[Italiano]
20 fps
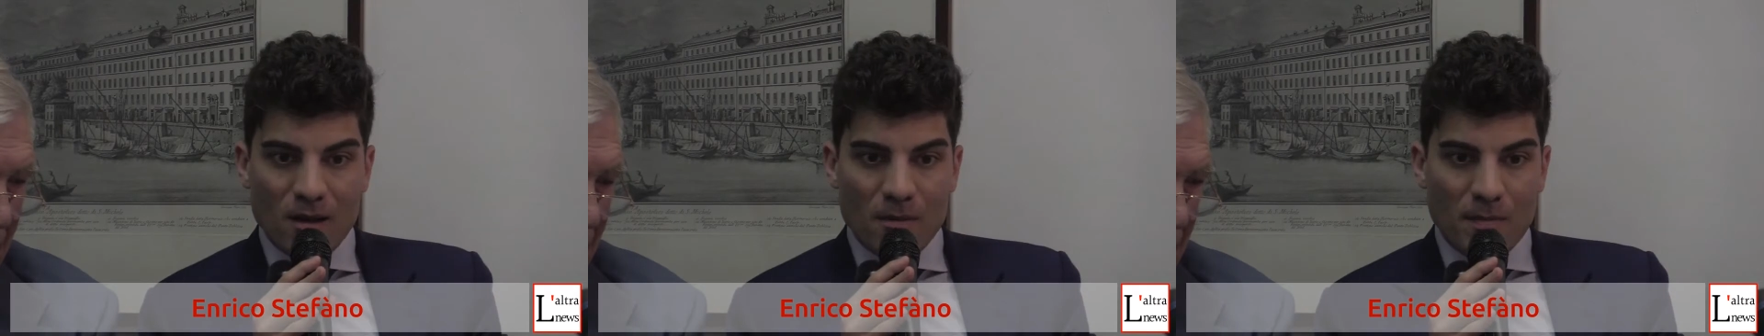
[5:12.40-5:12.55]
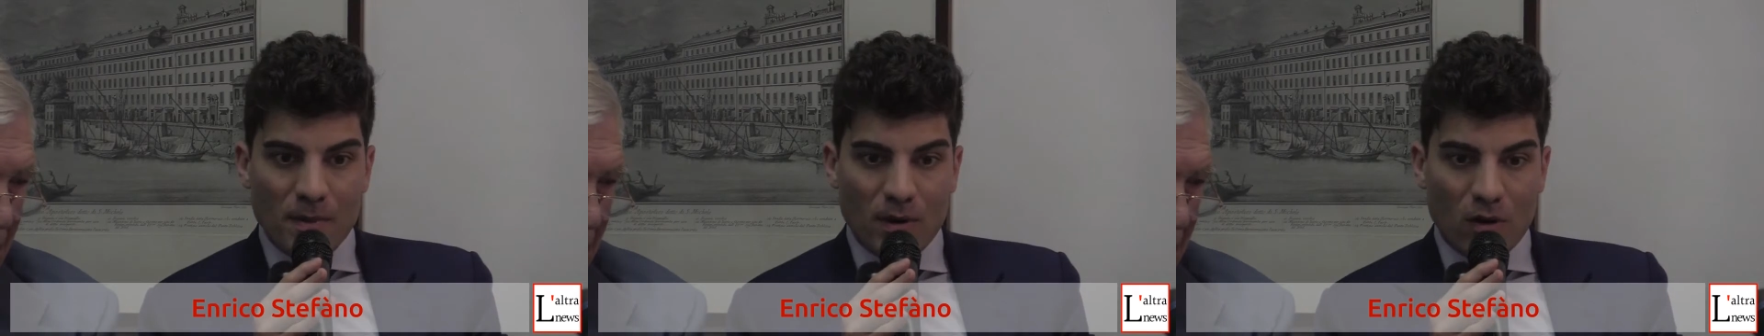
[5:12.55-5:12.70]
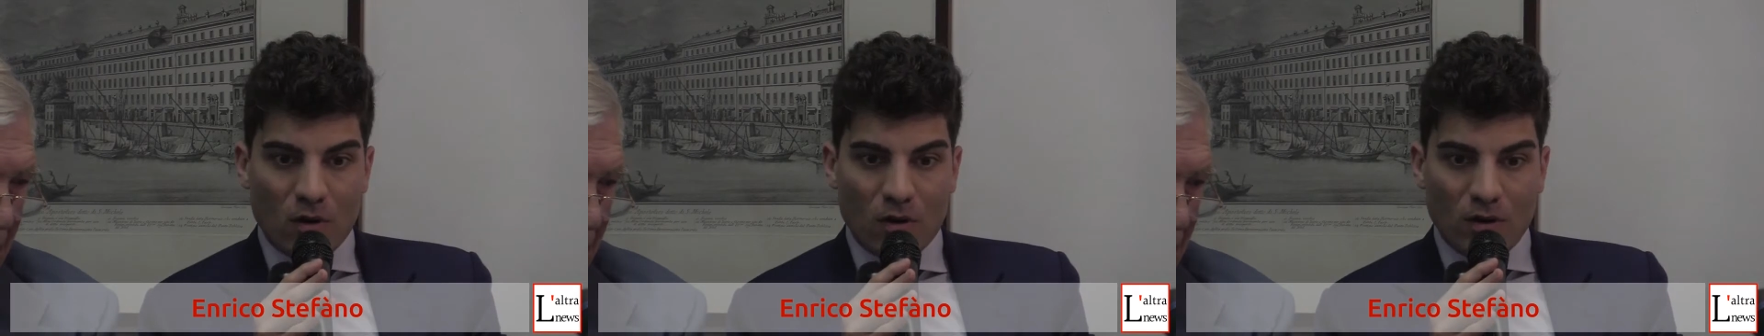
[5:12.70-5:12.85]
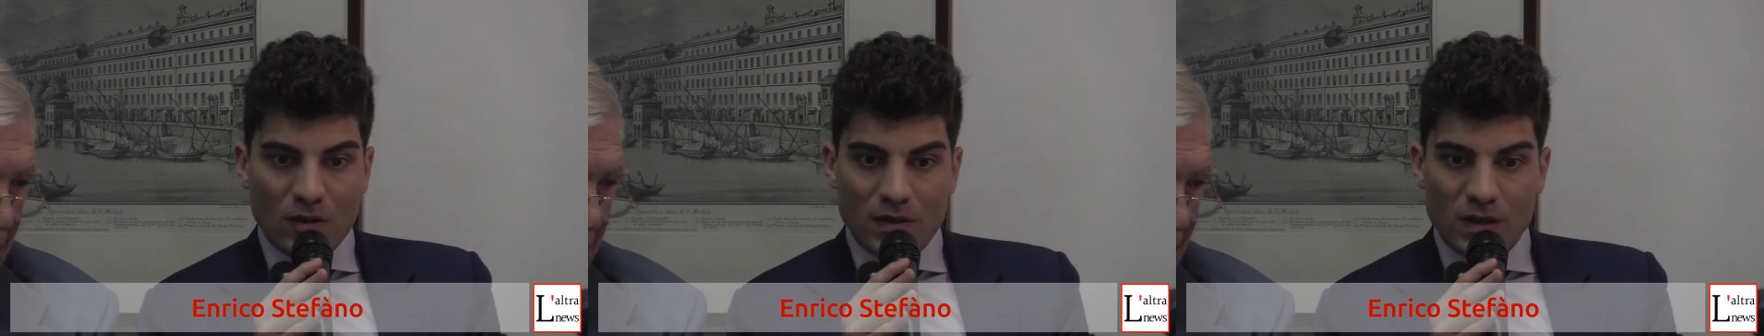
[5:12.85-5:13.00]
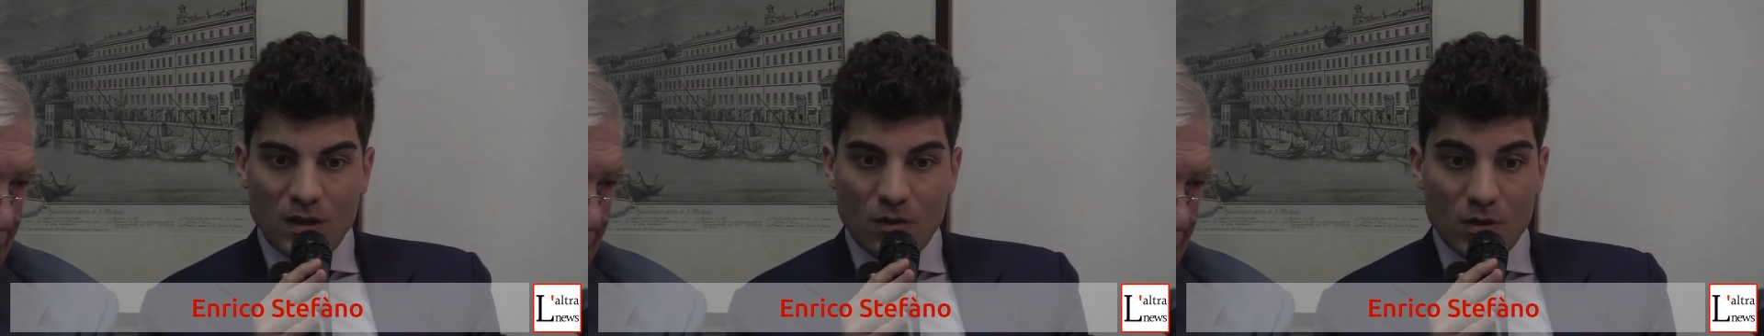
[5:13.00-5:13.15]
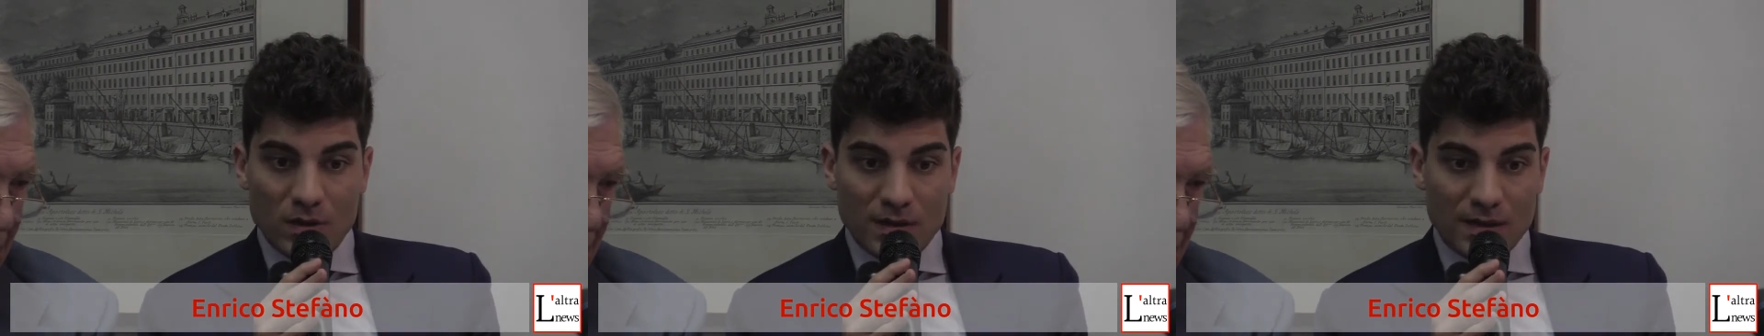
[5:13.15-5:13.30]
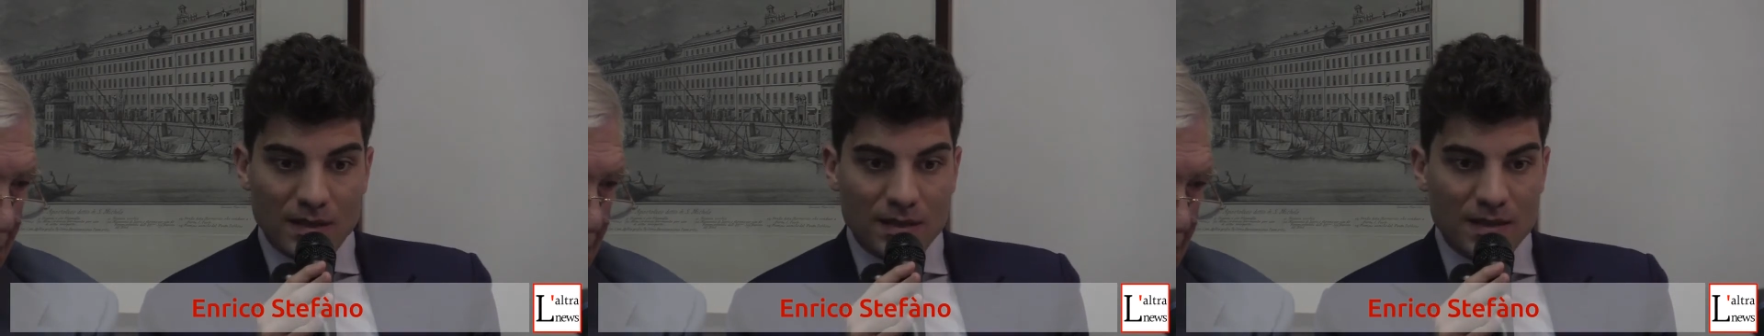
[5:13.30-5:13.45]
Però se
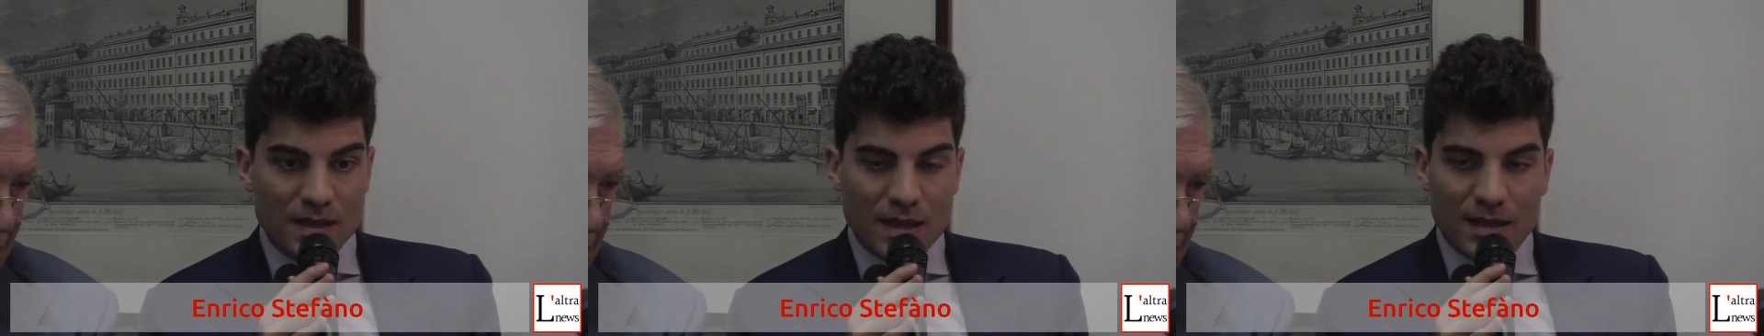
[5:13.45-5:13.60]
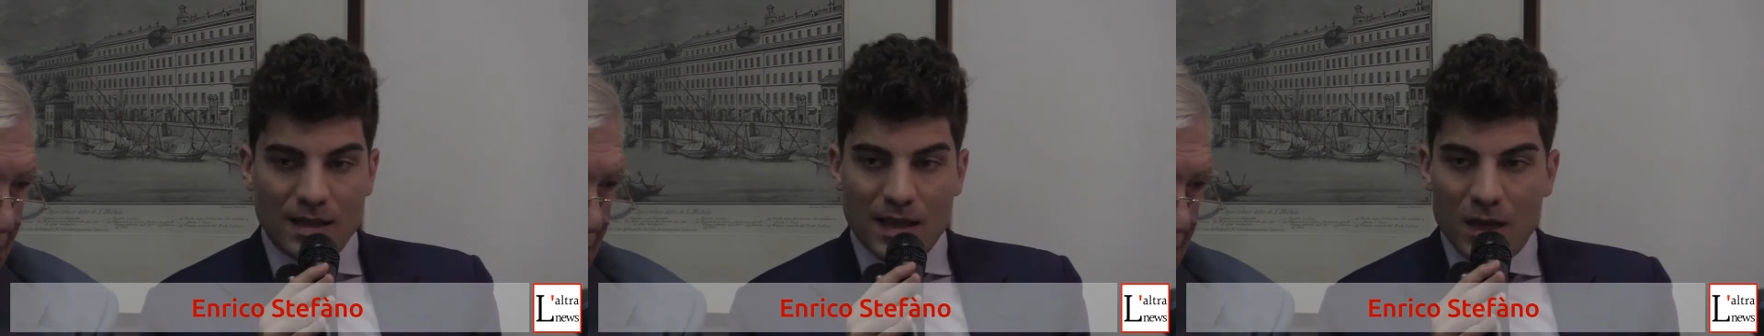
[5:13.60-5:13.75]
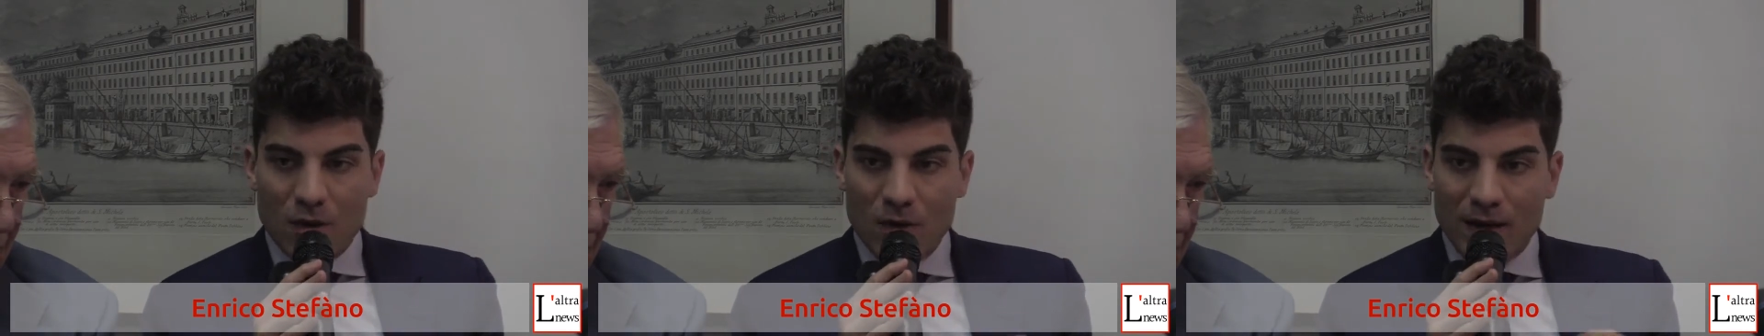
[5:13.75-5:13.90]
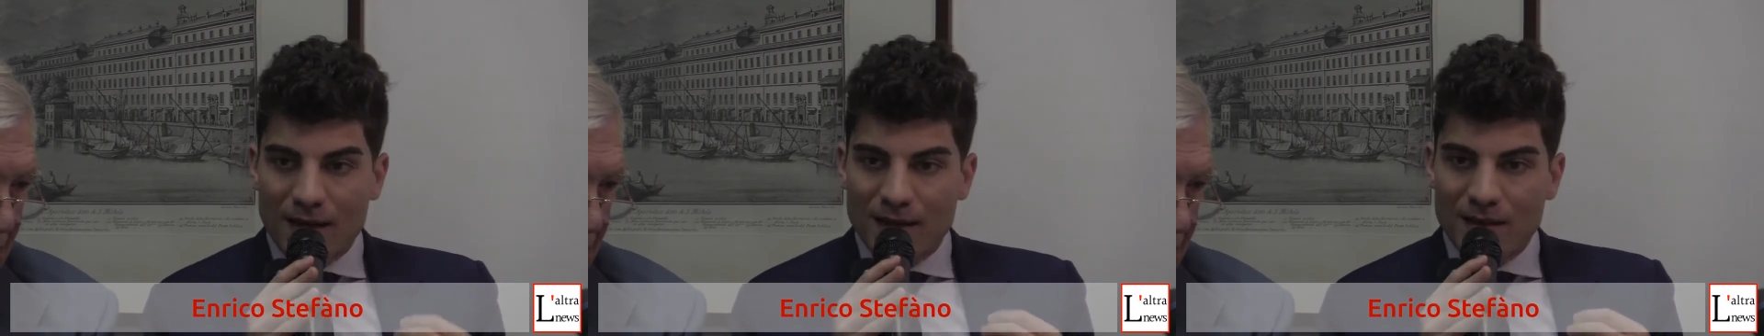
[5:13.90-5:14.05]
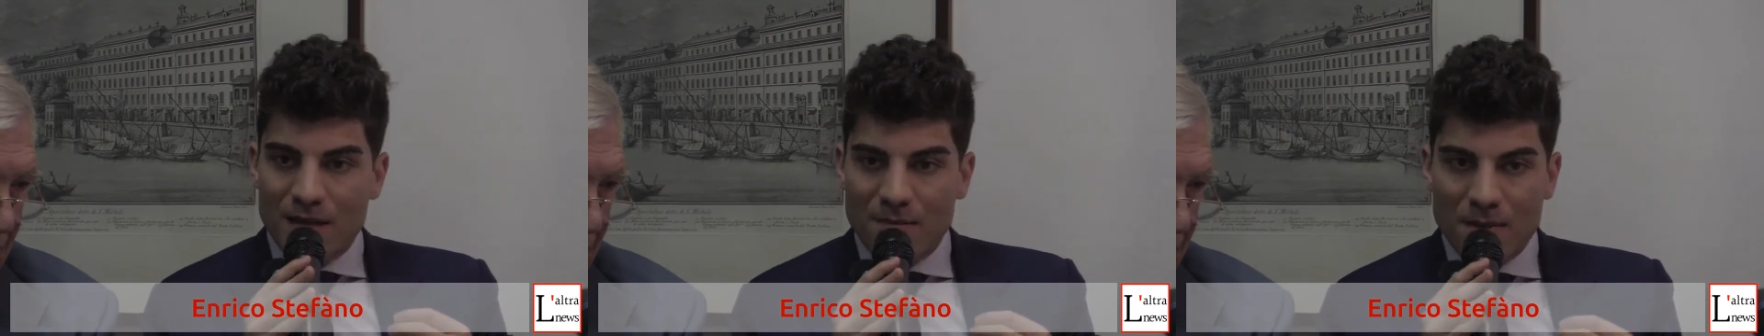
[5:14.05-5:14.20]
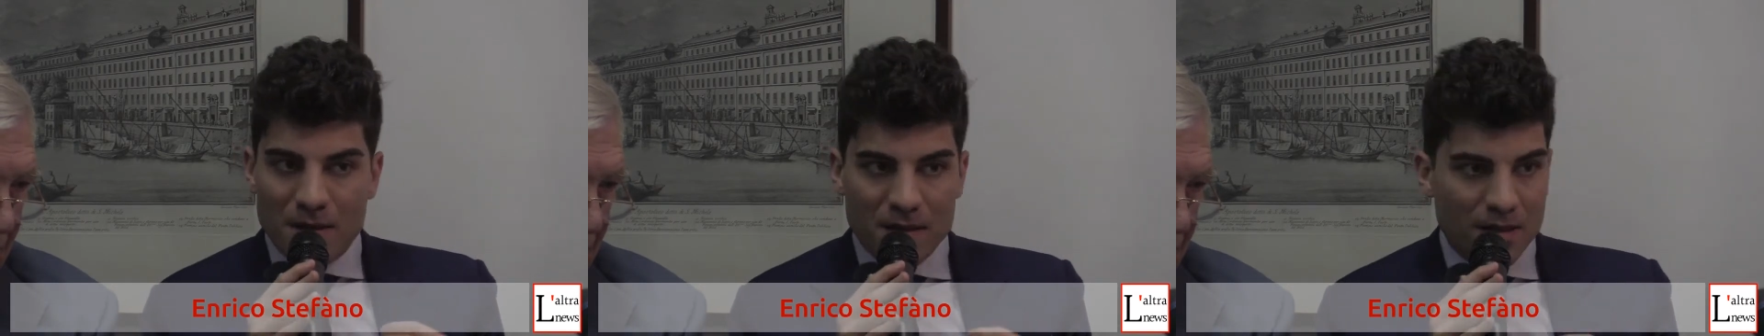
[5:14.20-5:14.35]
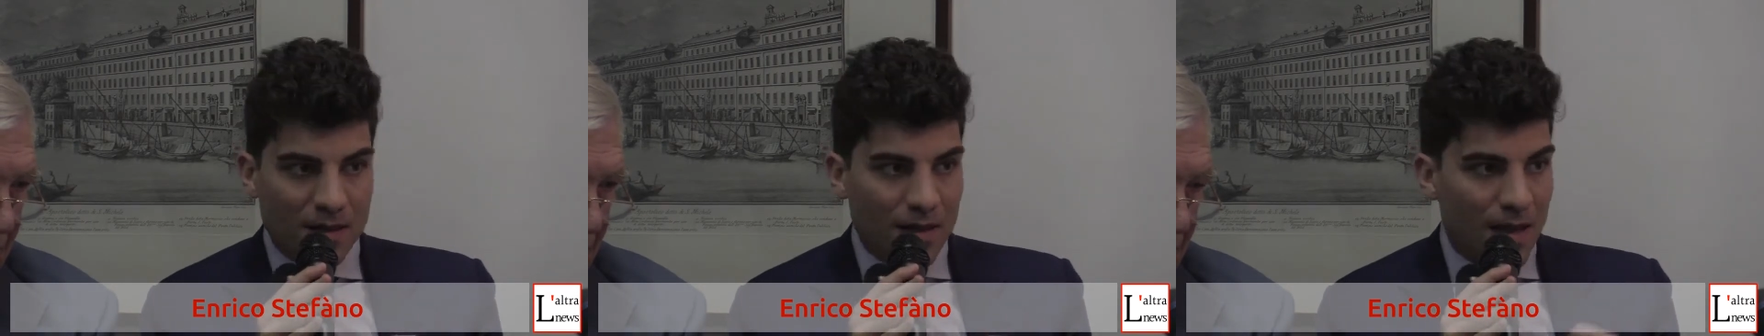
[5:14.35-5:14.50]
questa azienda, e non è che
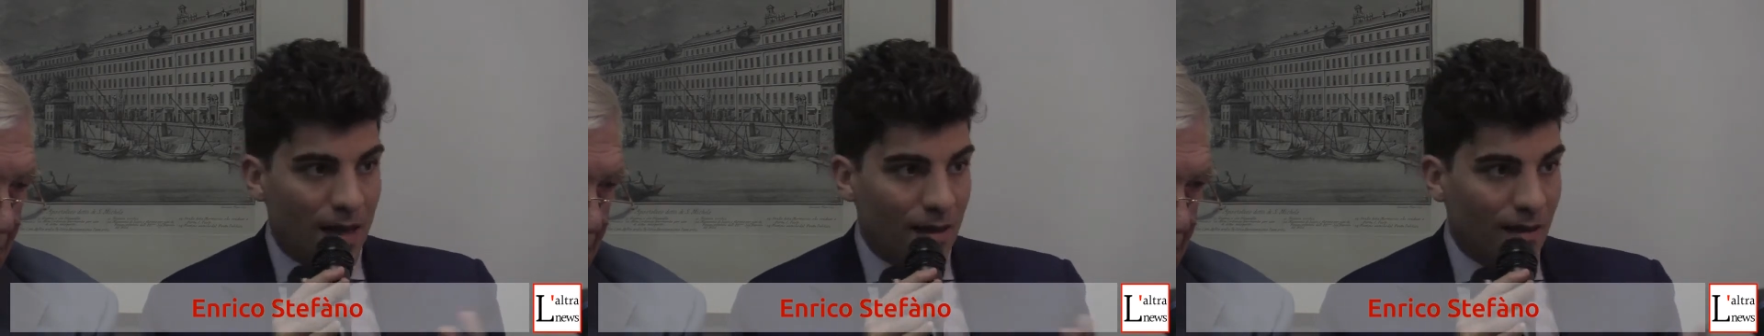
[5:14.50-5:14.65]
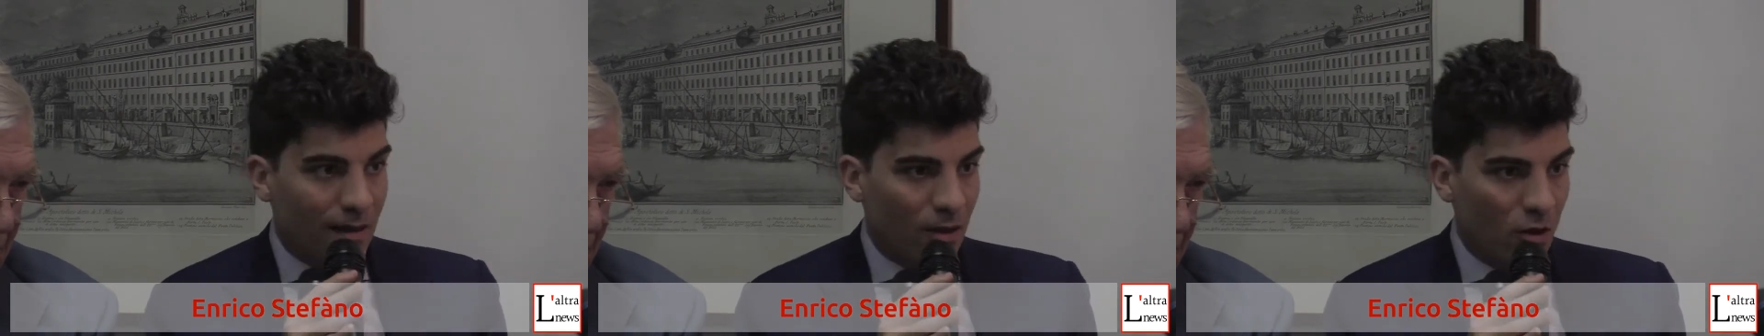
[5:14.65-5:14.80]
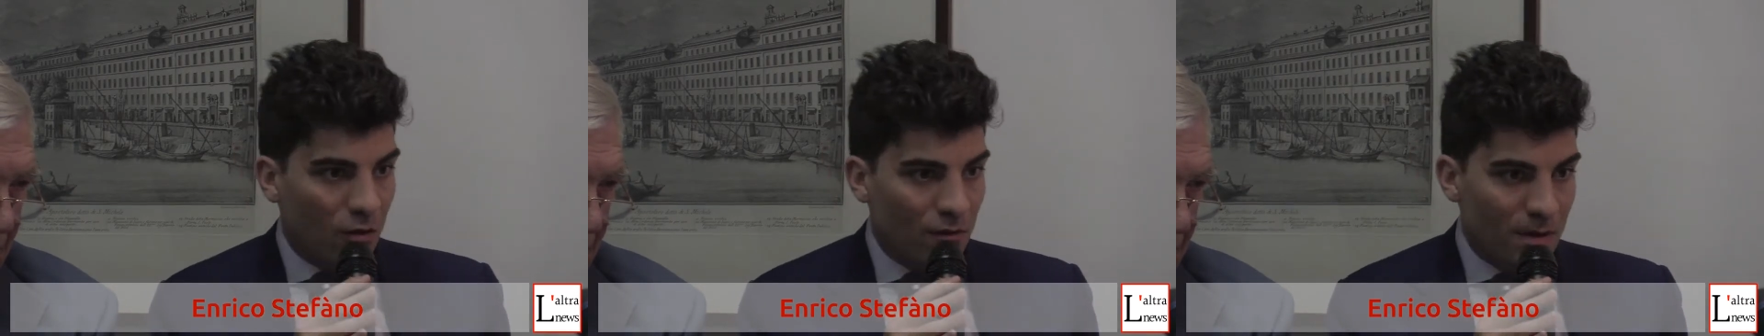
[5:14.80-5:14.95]
dipende da ATAC,